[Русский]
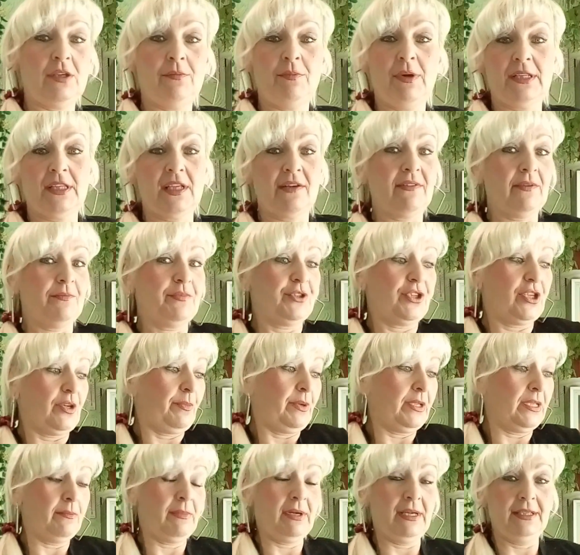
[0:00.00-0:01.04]
ребята, вообще,
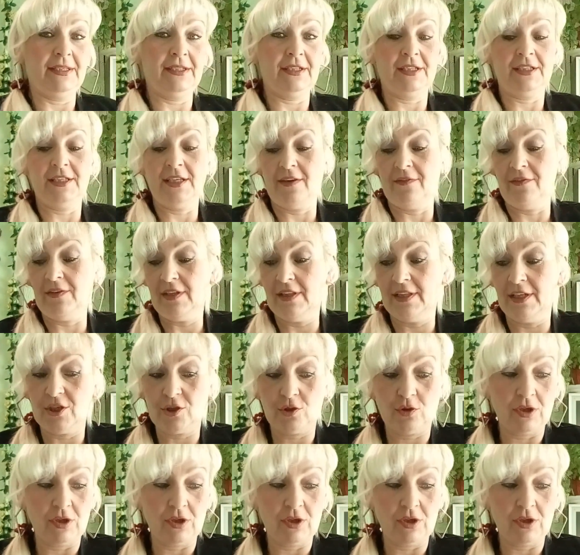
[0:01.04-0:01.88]
понимаете, где видно,